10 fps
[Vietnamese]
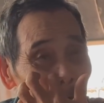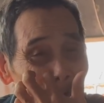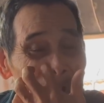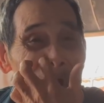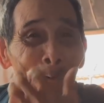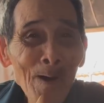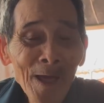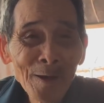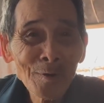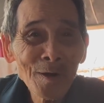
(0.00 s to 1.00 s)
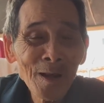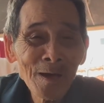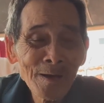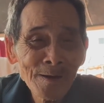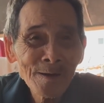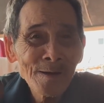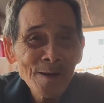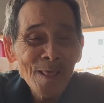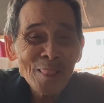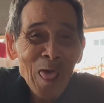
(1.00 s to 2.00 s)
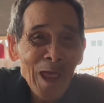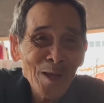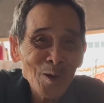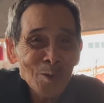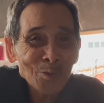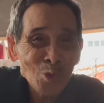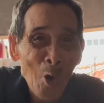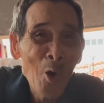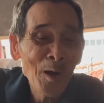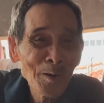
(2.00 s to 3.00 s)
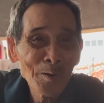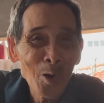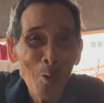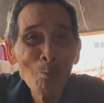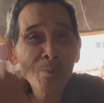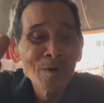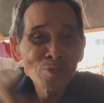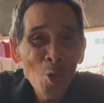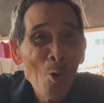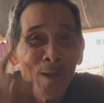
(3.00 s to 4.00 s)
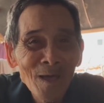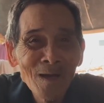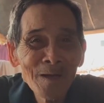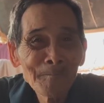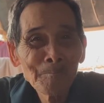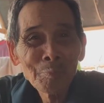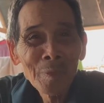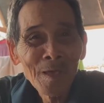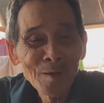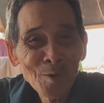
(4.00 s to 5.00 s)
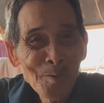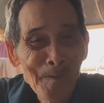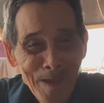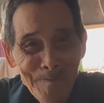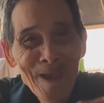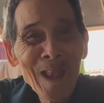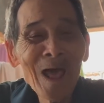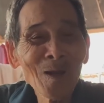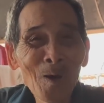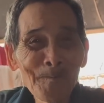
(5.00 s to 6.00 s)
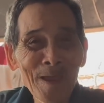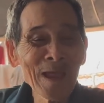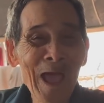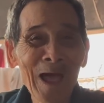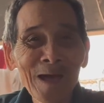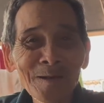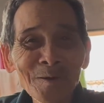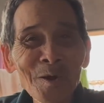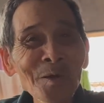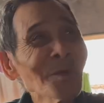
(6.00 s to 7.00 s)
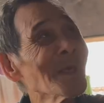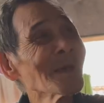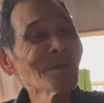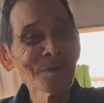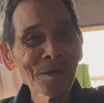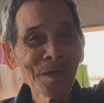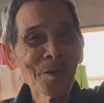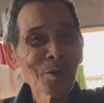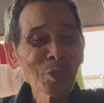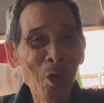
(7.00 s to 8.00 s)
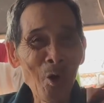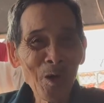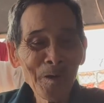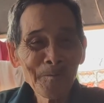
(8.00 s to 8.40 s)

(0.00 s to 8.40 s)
gần một cái nó lấy tay nó chọt nó lũng to đó nó bị mấy lần rồi bị gần nó đứng nó thọt